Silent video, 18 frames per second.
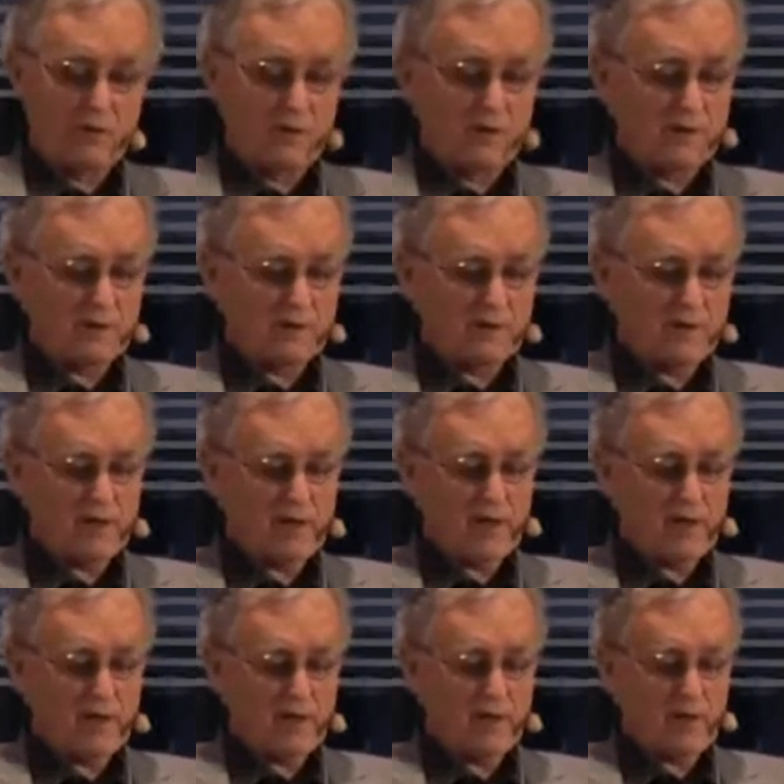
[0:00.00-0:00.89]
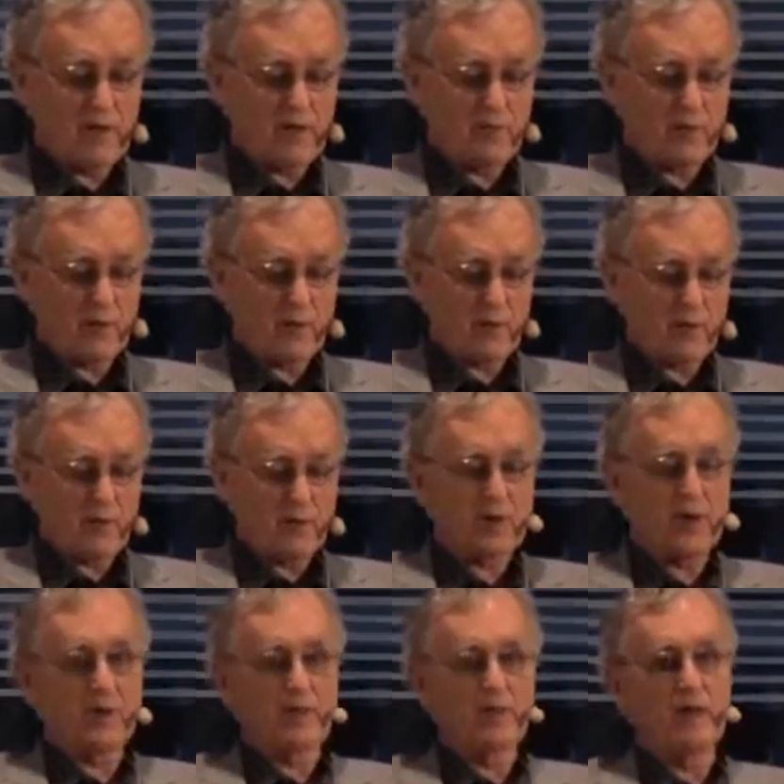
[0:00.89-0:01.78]
una serie di
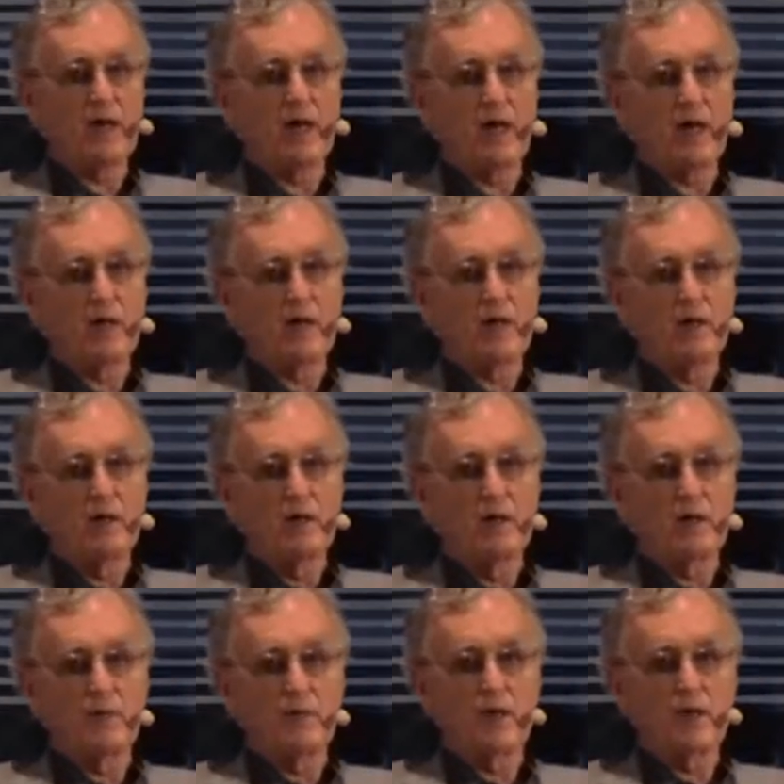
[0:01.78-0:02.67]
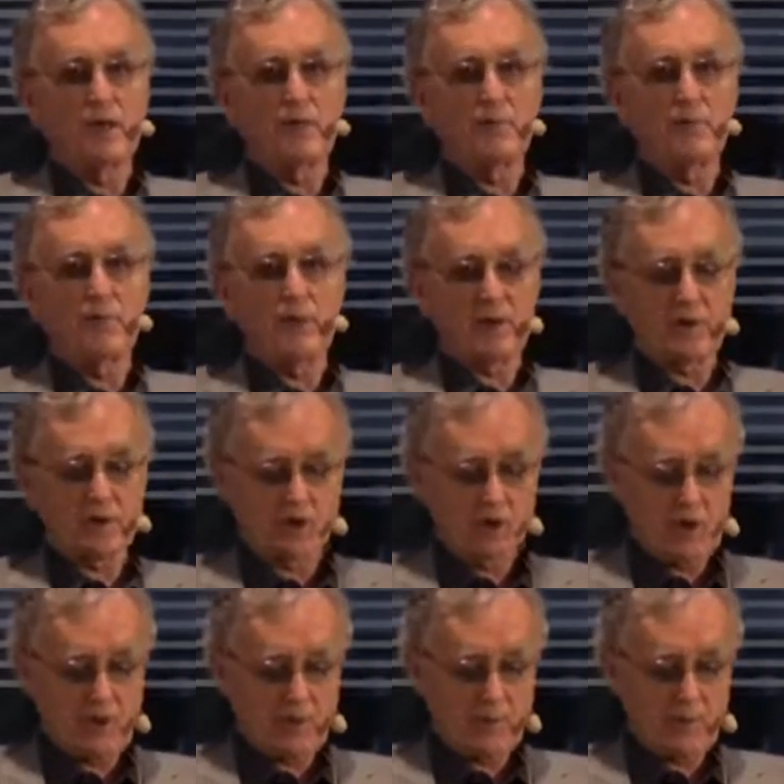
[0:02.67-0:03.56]
proprietà e di
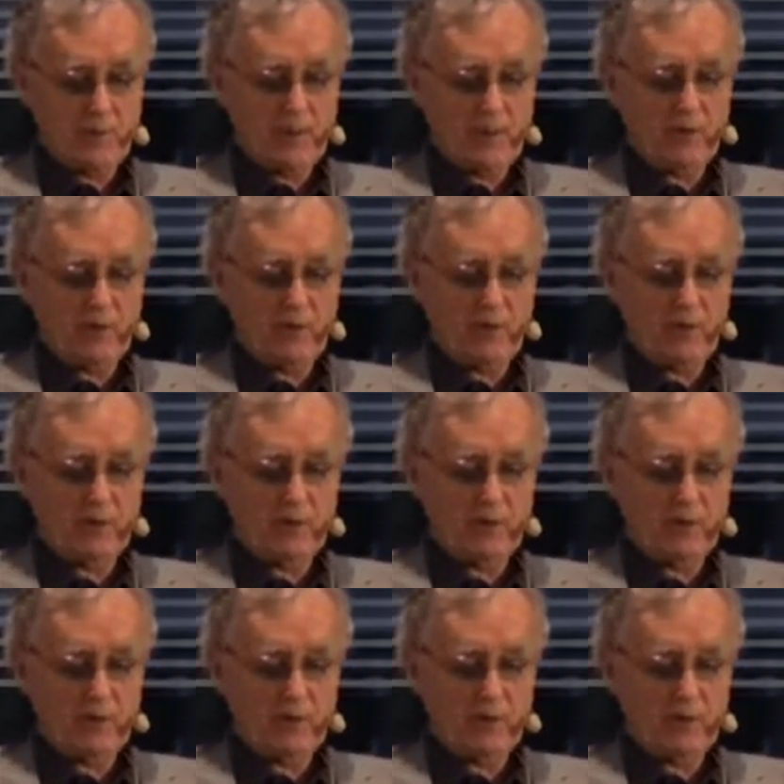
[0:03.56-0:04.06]
principi di